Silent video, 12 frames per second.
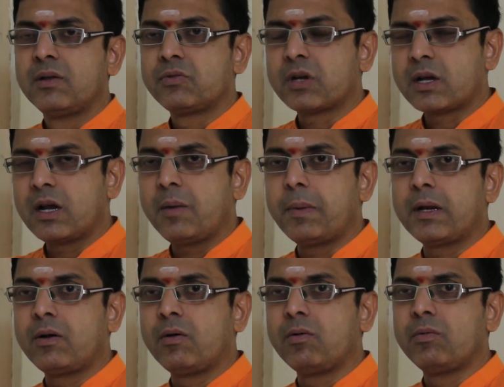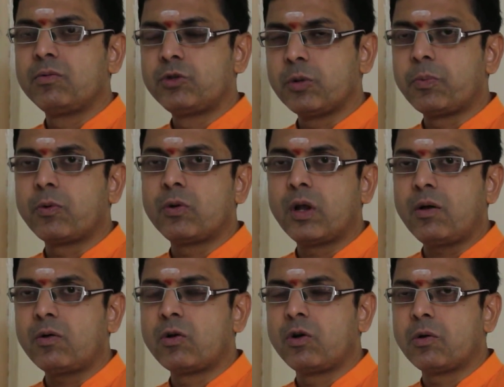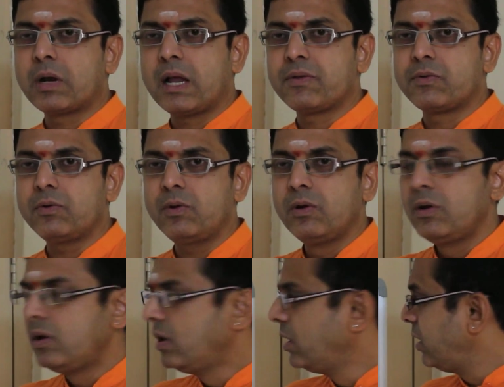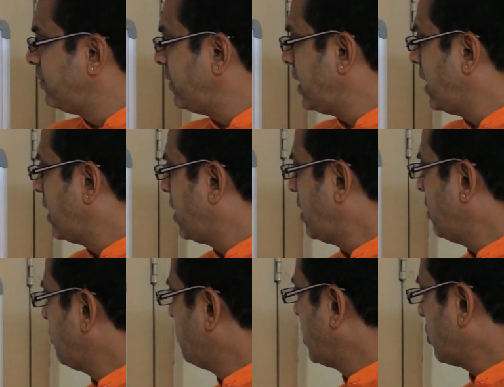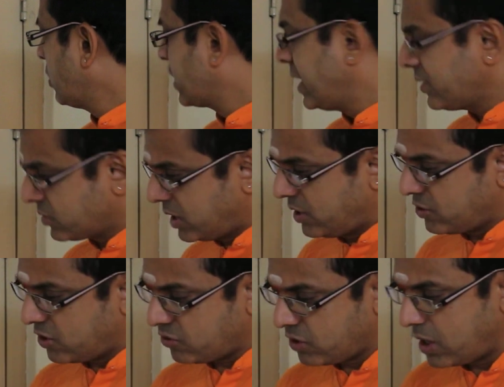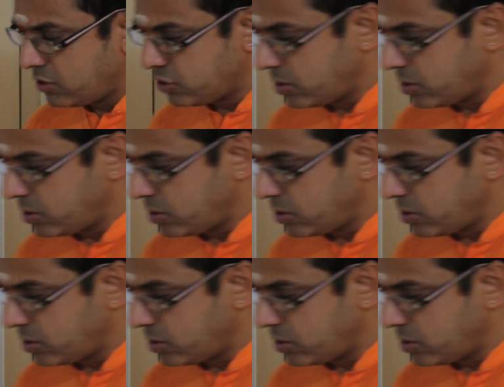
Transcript: చక్కగా మనం చెప్పుకున్నాం రెండో క్లాసు ఇవాళ మరొక స్టడీ చేస్తానని